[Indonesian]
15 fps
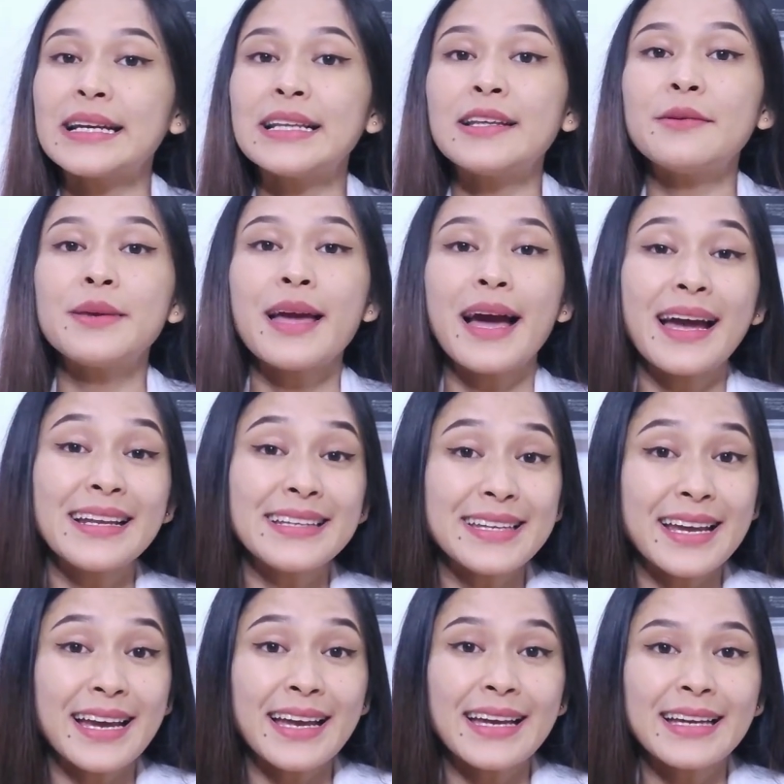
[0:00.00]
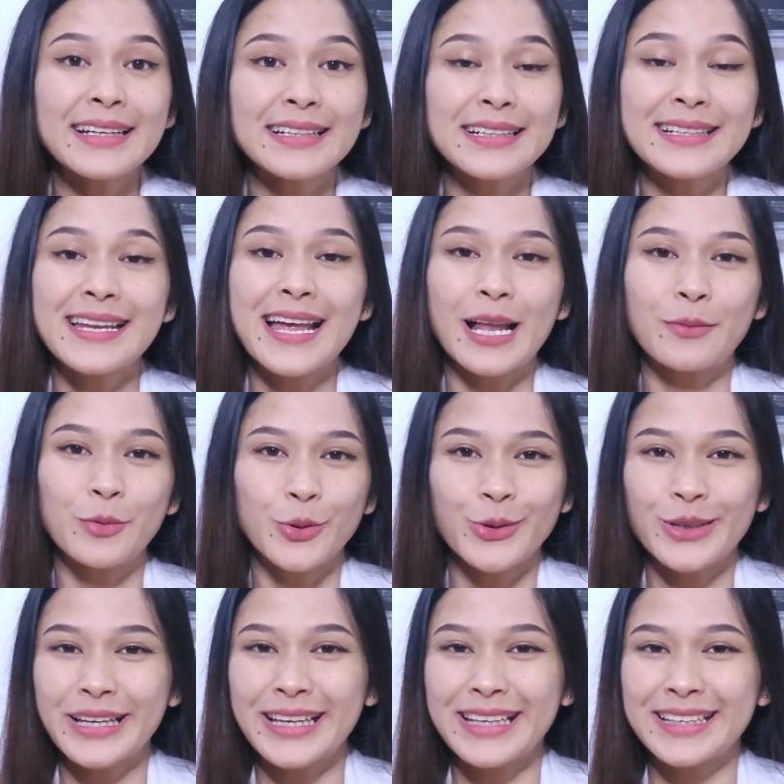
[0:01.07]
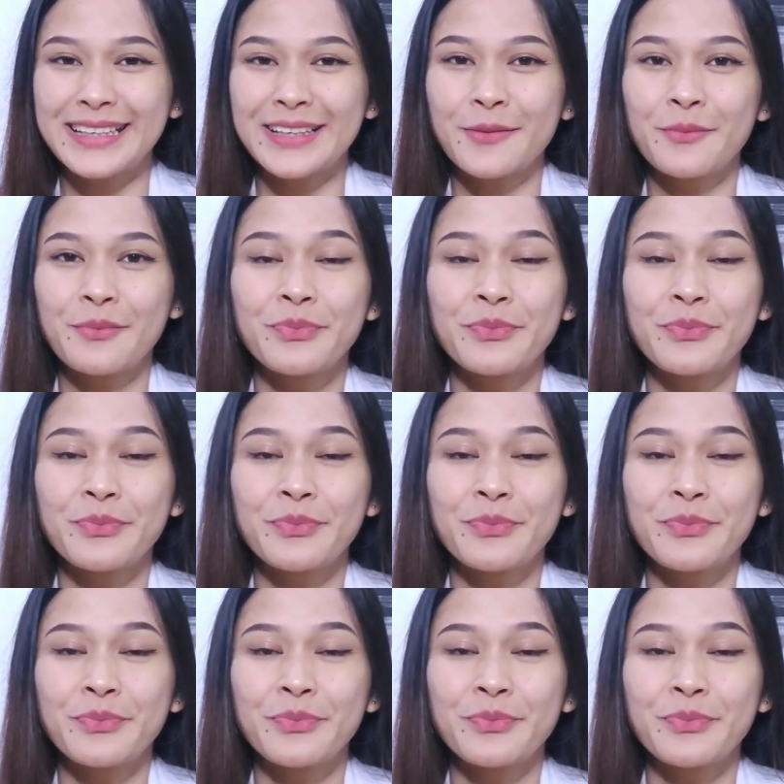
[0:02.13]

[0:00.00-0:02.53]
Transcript: kelebihannya ke dalam urin.